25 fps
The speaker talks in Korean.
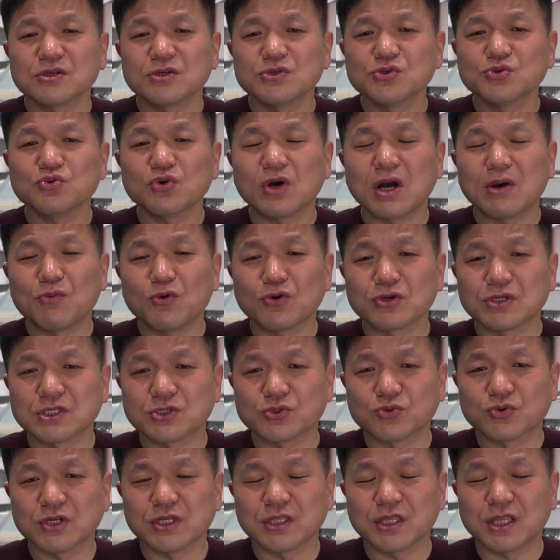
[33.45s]
선수 과목
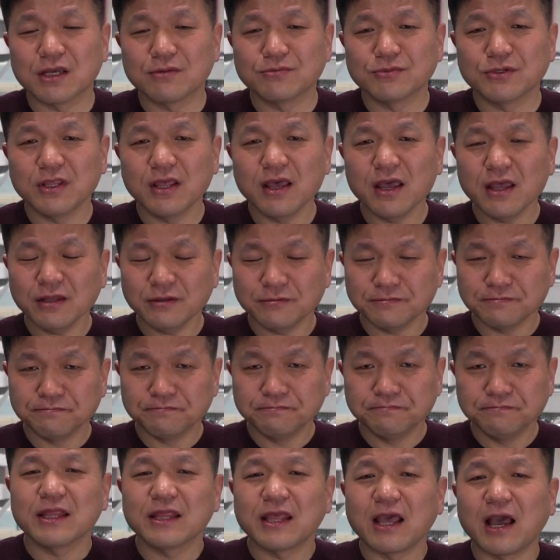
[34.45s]
이수기 때문에
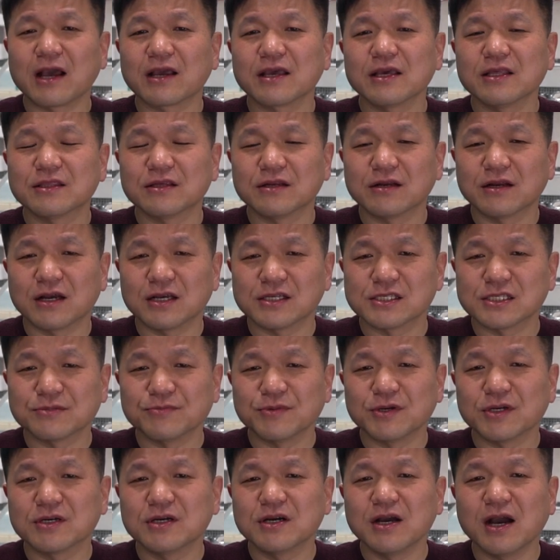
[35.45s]
대학에
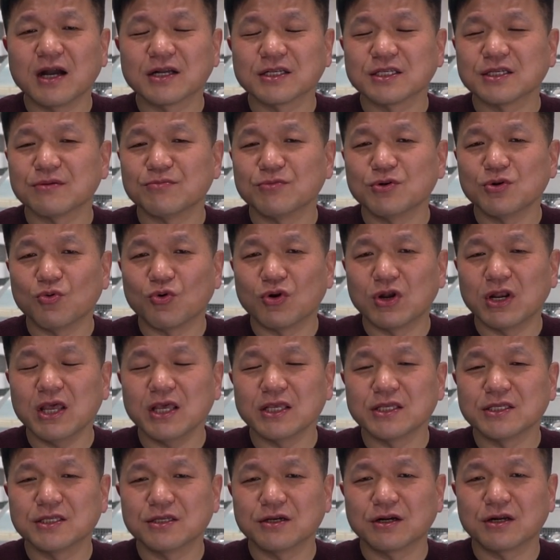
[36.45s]
들어갔으면 그 학점을 원래
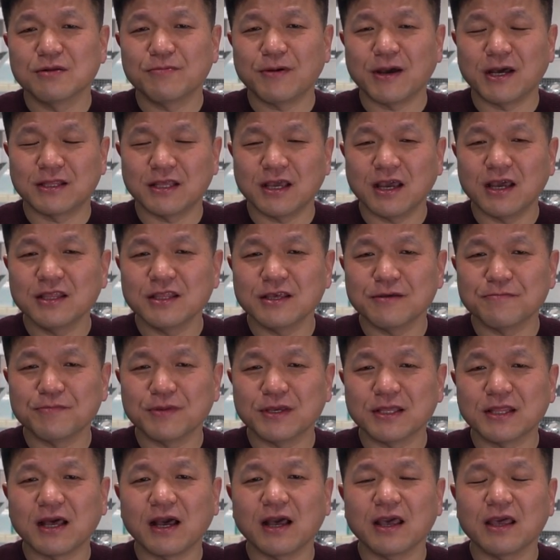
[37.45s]
인정을 받아야
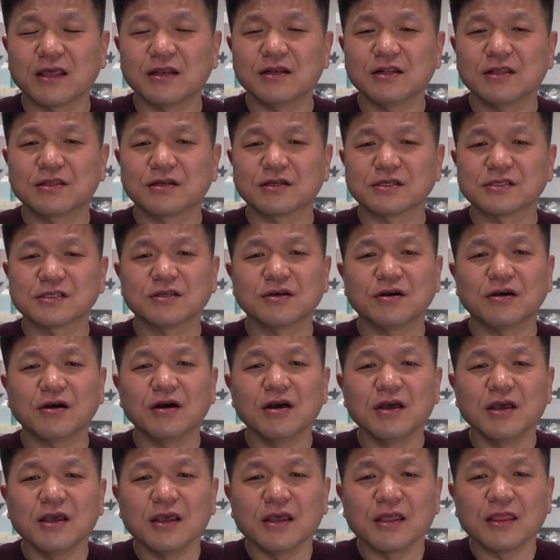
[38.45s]
됩니다. 예를
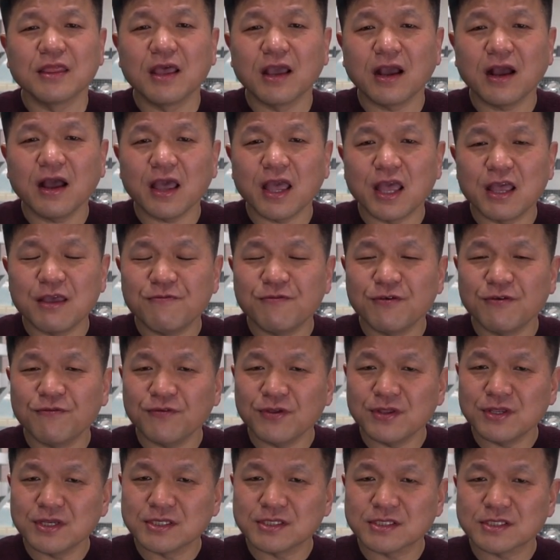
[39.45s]
들어서 내가 AP
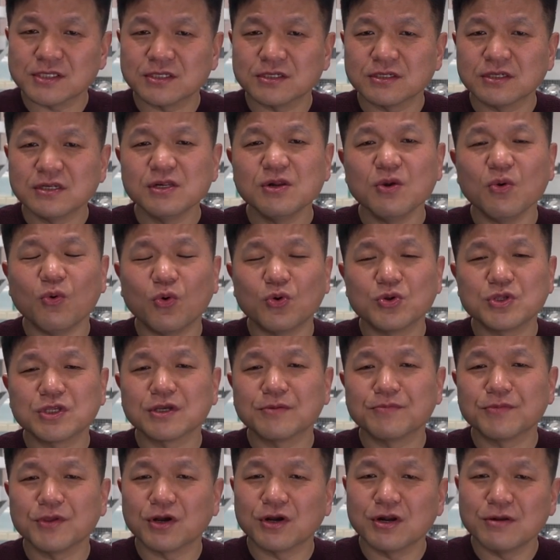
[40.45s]
피직스를
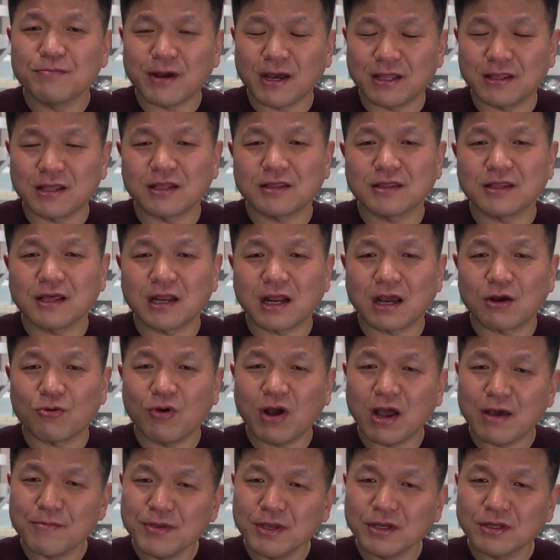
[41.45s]
5.0을
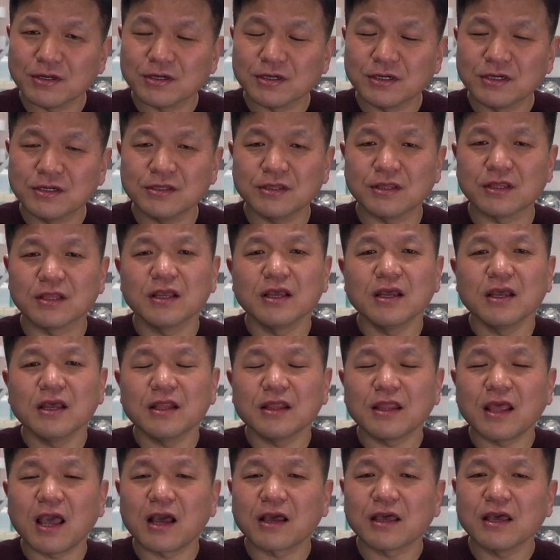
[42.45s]
받았다라고 하면은
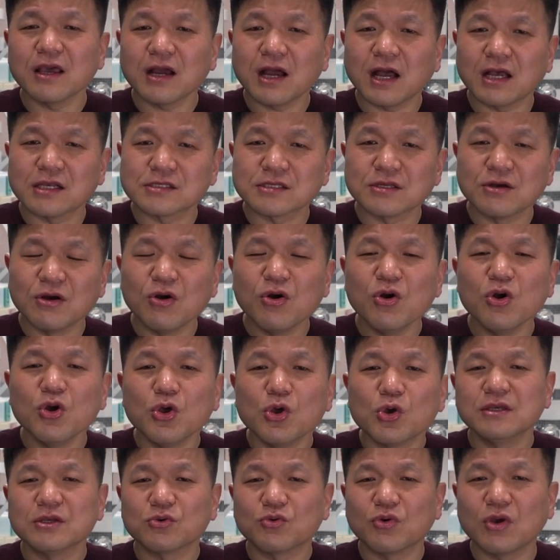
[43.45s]
대학에 가서
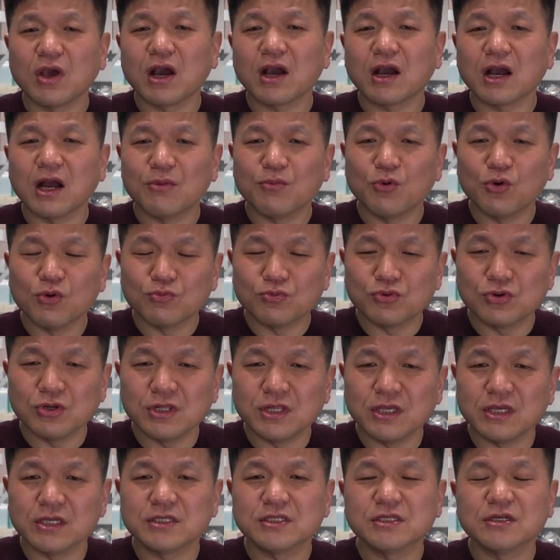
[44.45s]
교양 과목
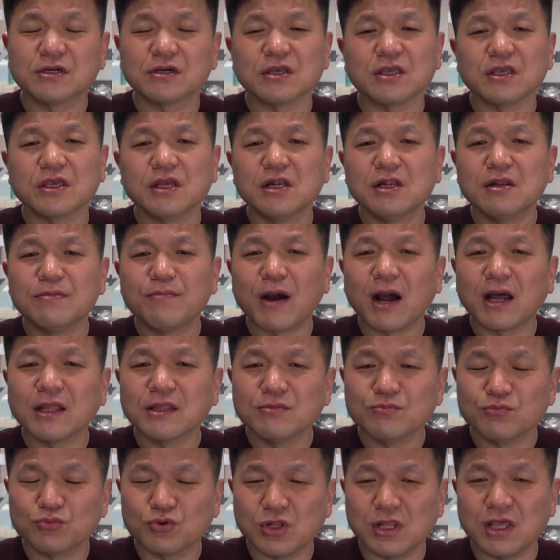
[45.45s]
물리, 즉
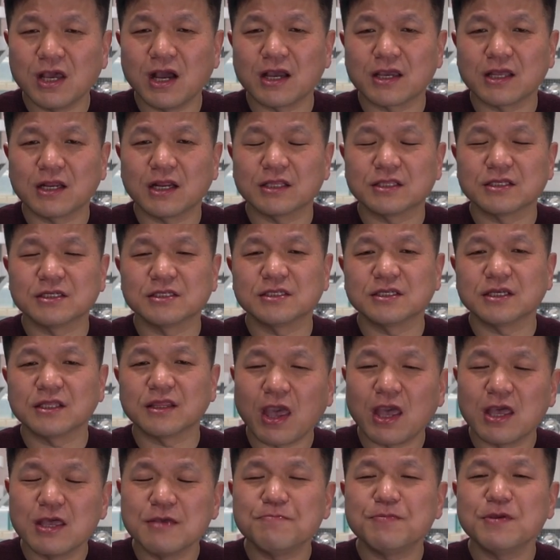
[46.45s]
일반 물리학이라든지
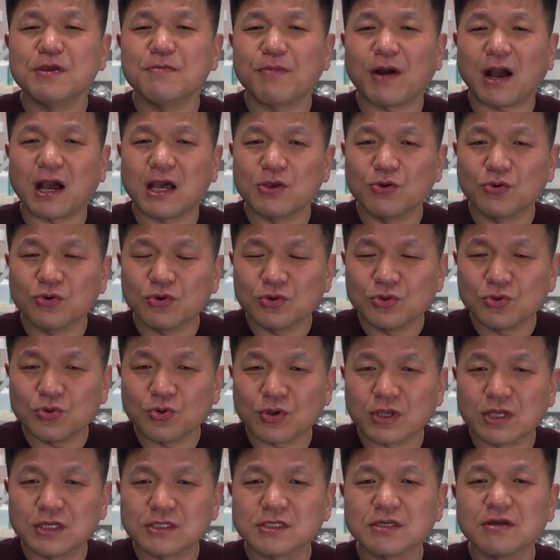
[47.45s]
AP 바이오를
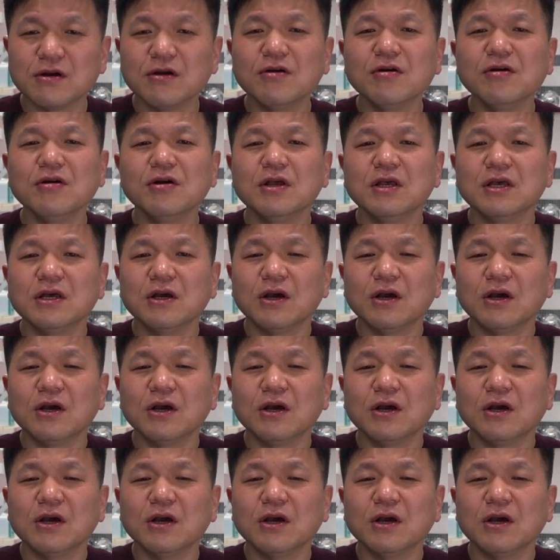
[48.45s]
통해서